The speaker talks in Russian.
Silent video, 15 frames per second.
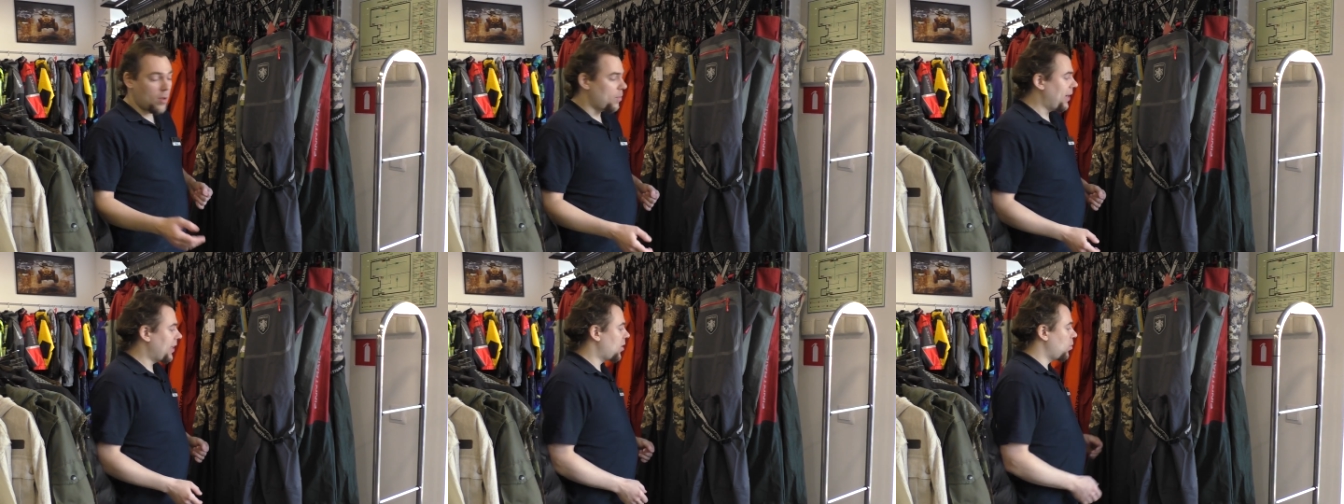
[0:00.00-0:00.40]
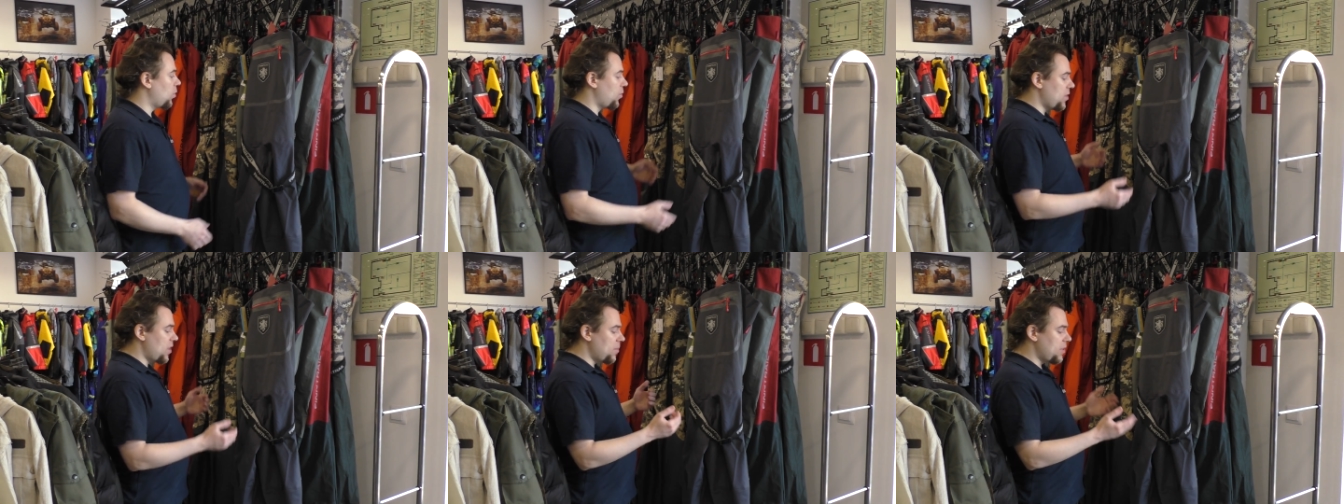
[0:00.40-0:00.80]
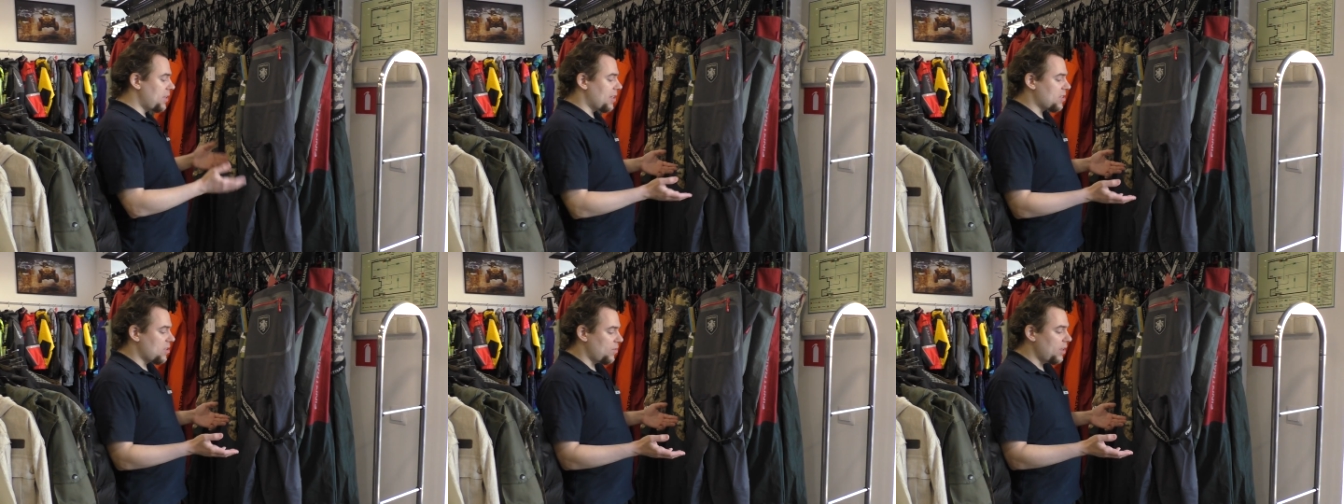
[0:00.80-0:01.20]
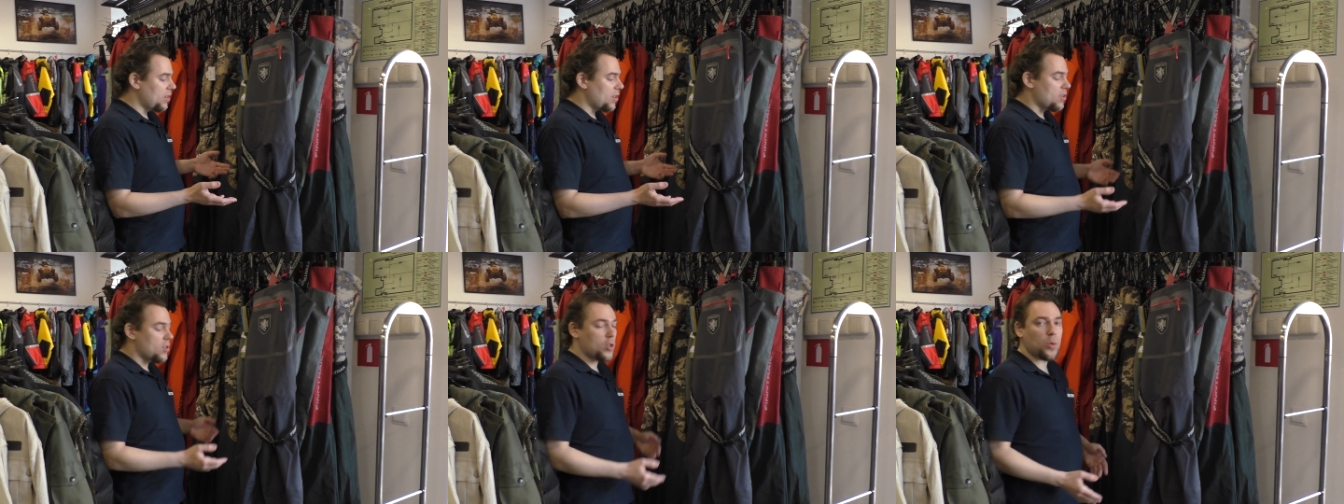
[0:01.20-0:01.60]
Поэтому всем интересны
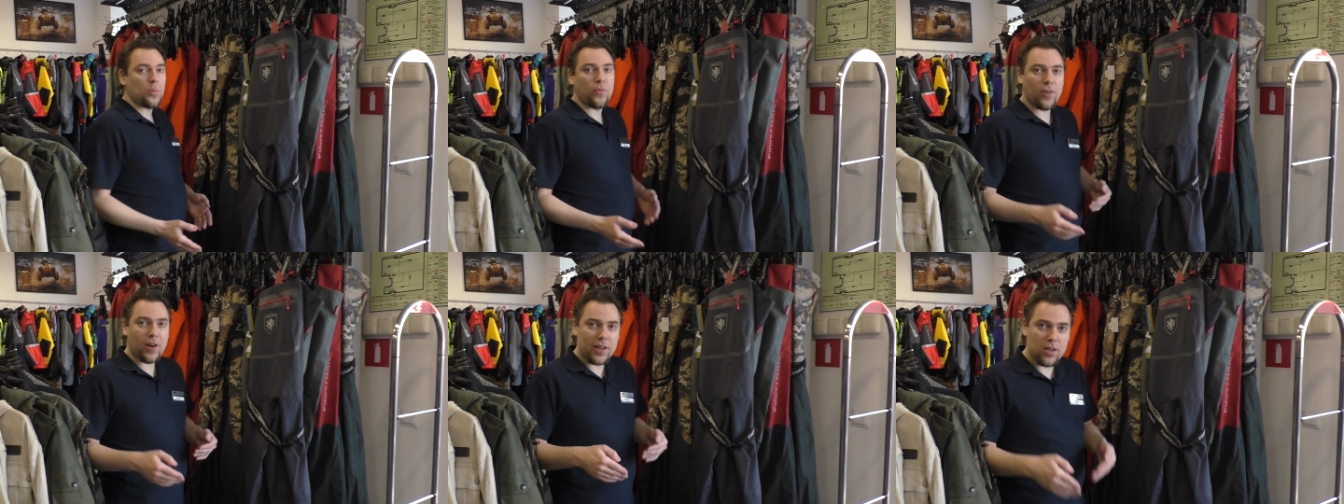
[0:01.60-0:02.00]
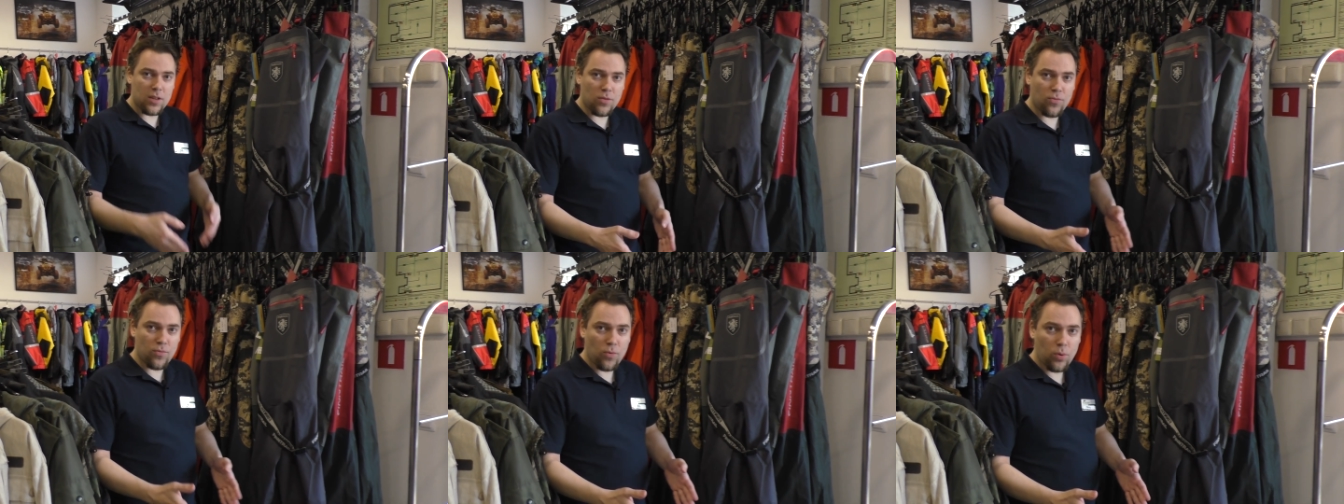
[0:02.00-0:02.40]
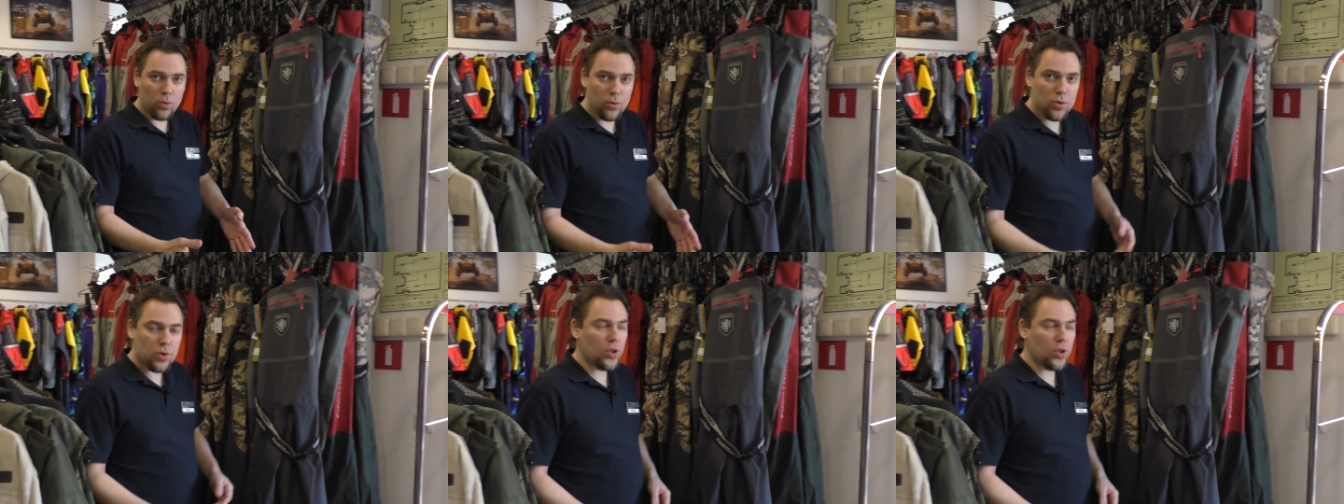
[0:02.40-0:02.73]
вейдерсы, чтобы входить в воду,